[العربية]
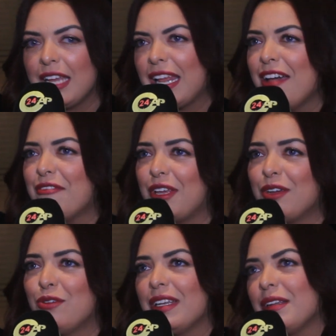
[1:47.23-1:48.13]
كنخاف
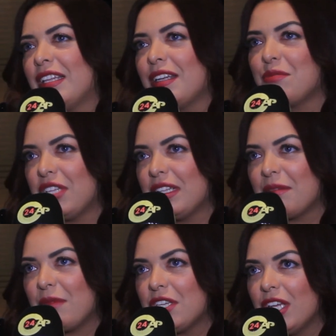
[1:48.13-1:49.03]
كنقول نقدر نمشي نهضر
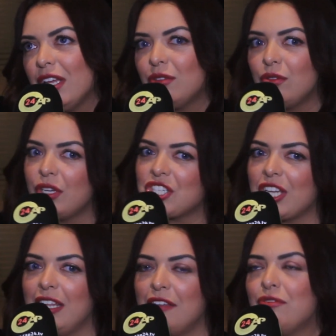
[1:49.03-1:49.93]
مع شي حد
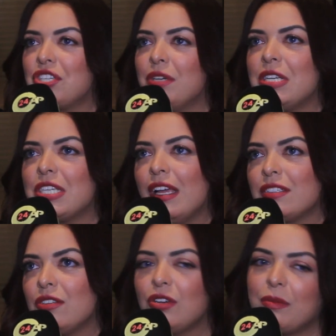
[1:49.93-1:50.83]
ويرجع لي في وجهي ولا شي حاجه
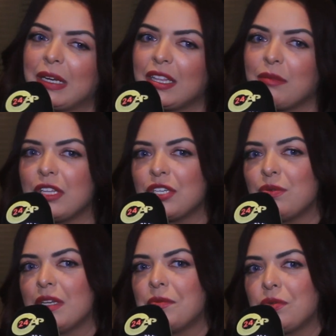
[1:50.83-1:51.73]
دونك بغيت نبدا
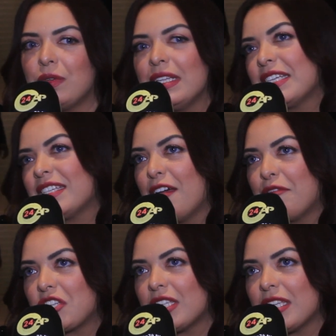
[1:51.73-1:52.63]
شويه بشويه ديك الساعه
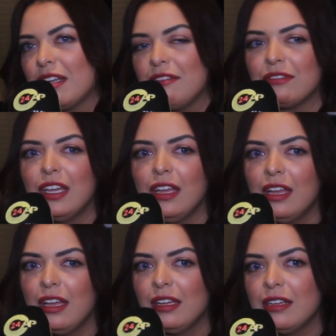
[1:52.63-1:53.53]
فاش نتعرف
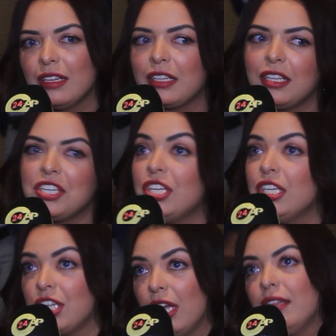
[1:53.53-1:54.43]
يقدر يجي
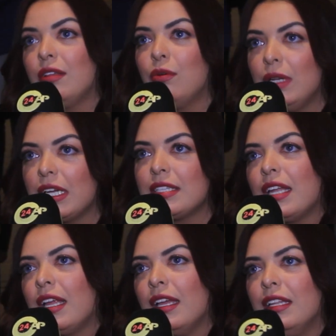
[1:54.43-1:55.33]
شي حد هو اللي
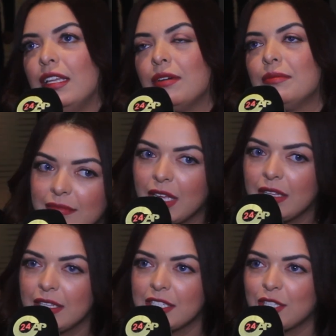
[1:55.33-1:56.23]
يقترح عليا
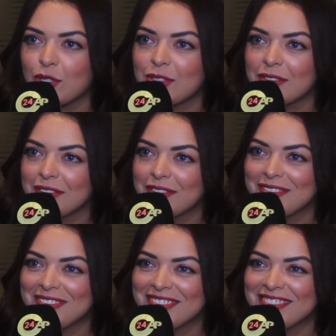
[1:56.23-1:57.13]
ديزيدروس
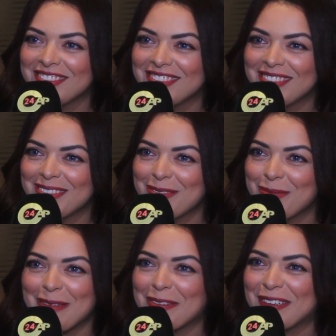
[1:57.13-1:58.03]

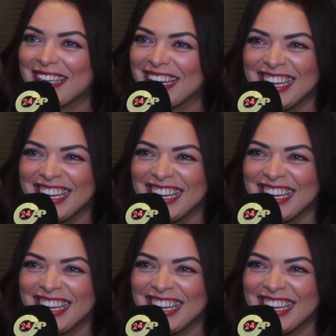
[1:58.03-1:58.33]
بلا ما نفكر